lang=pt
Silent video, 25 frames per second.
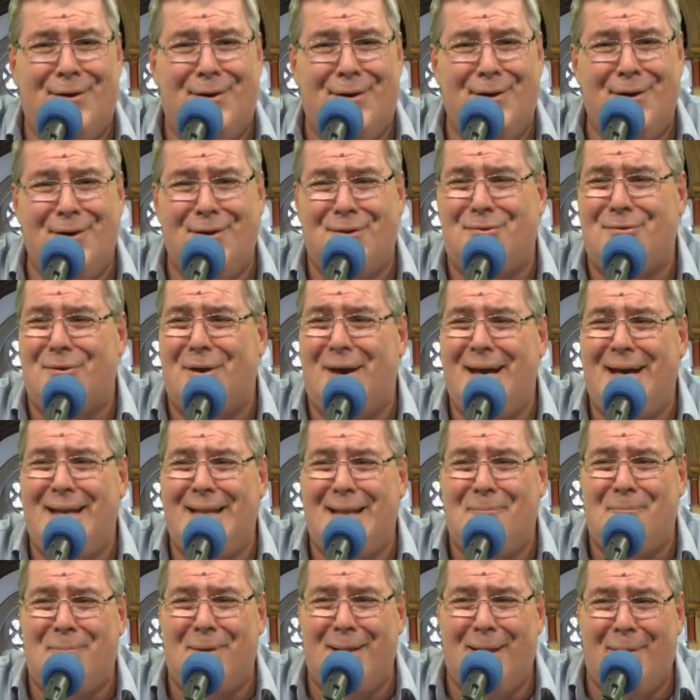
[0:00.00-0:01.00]
isso aí
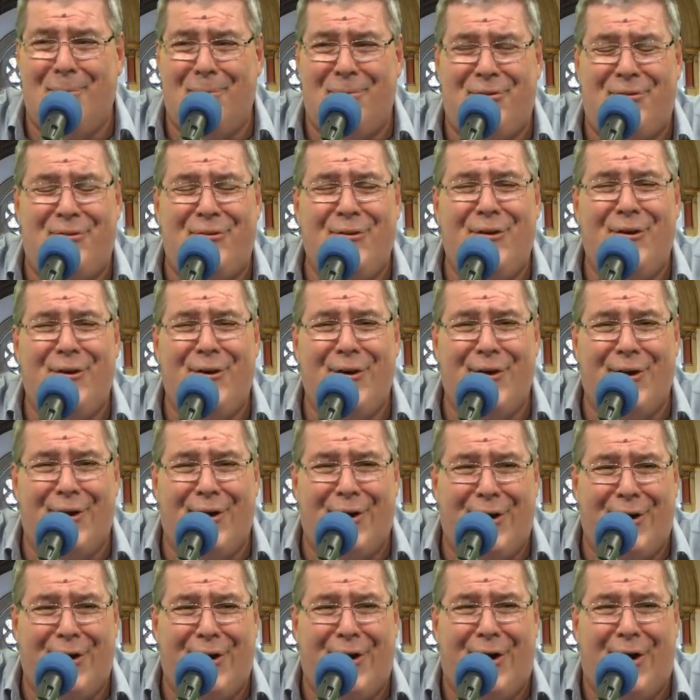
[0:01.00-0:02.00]
era
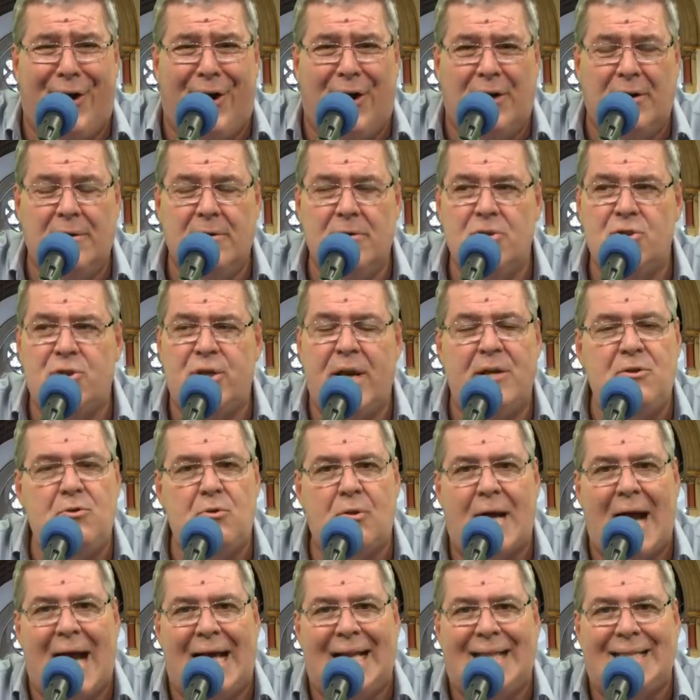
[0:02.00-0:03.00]
epilepsia. Gente,
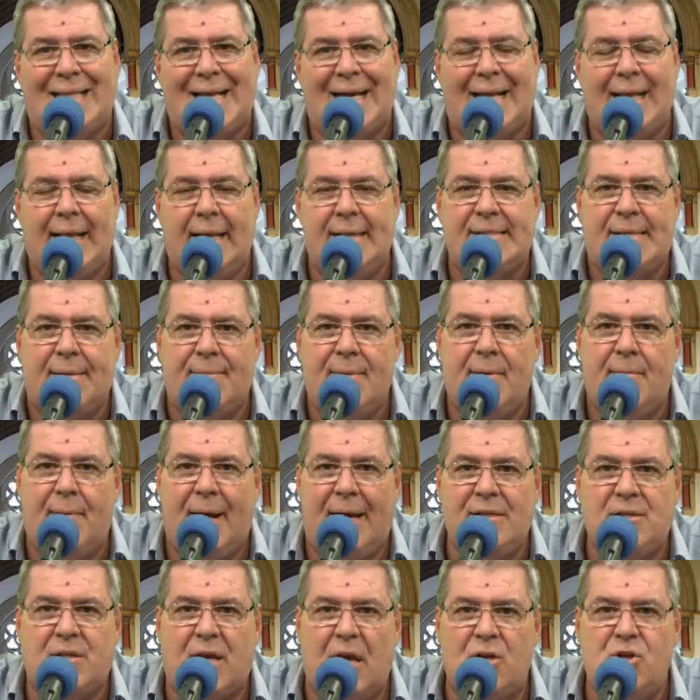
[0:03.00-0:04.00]
o cara tá querendo saber
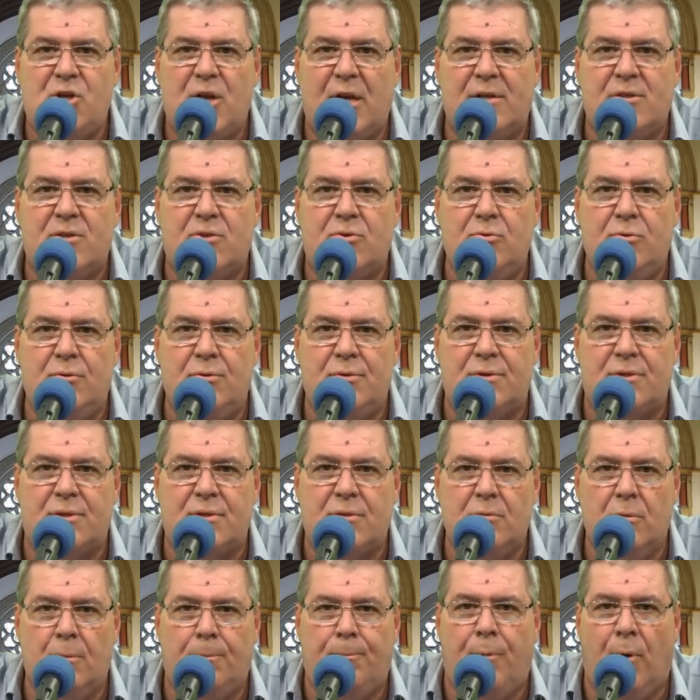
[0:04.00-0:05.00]
mais que
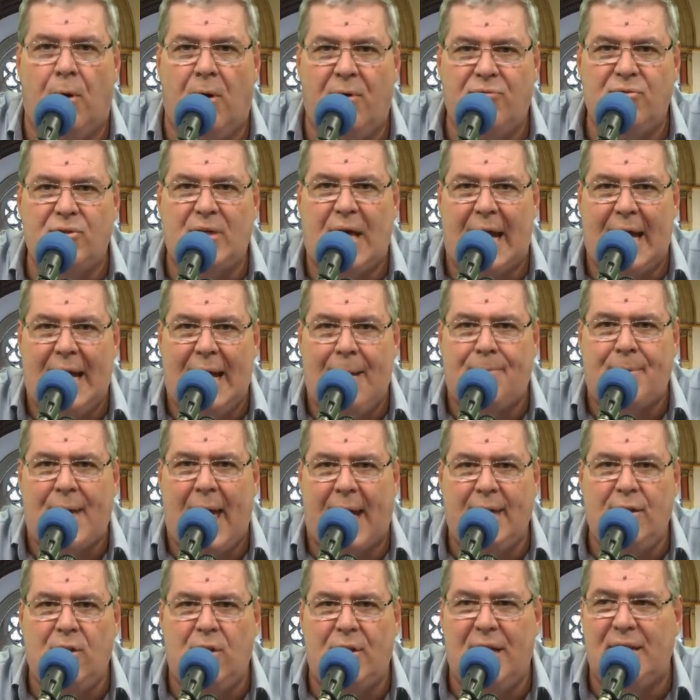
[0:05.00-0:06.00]
Jesus. O povo da época
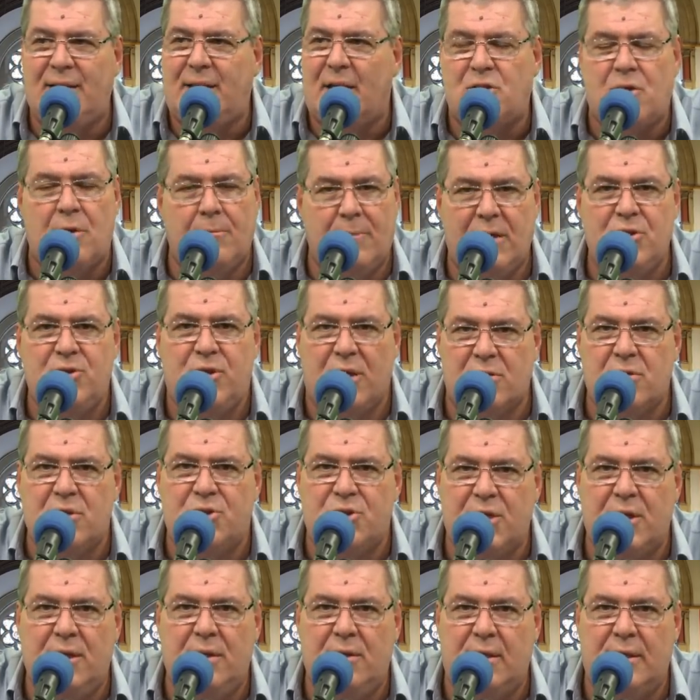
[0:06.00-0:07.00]
é ignorante, tá chamando
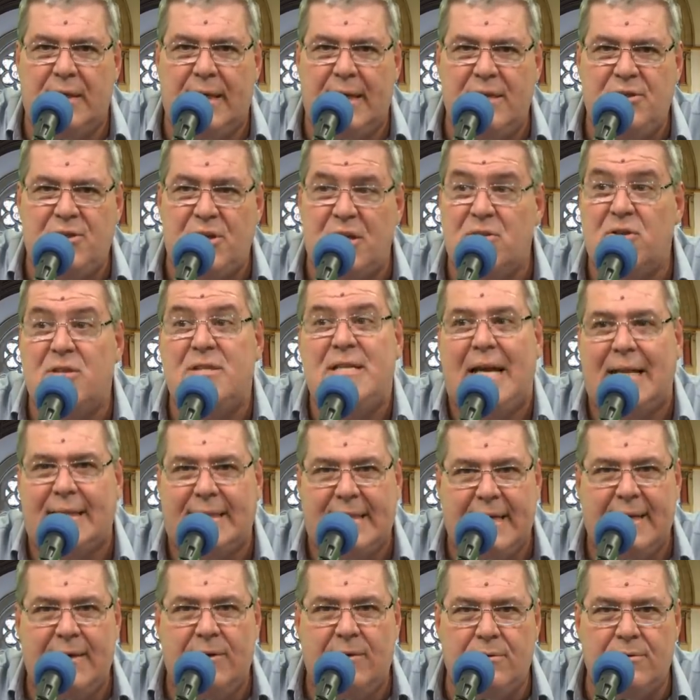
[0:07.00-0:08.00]
Jesus de ignorante, Jesus é
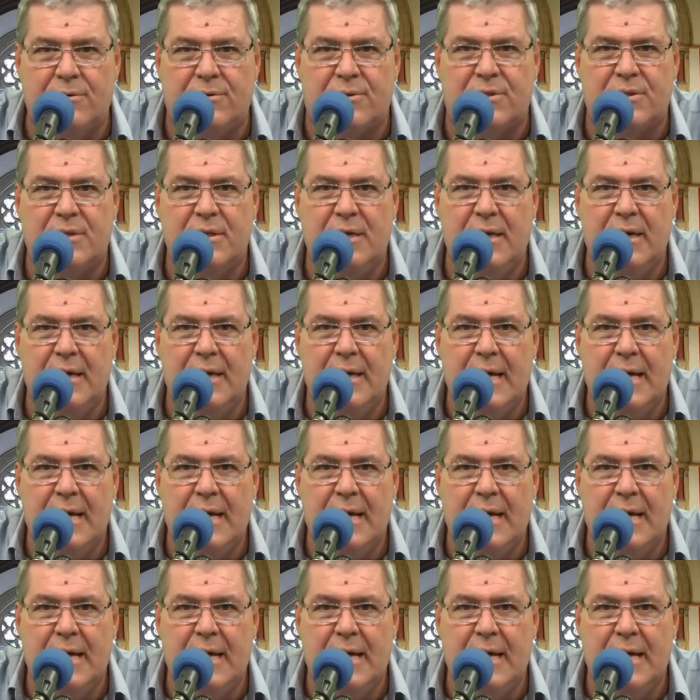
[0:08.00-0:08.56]
Deus.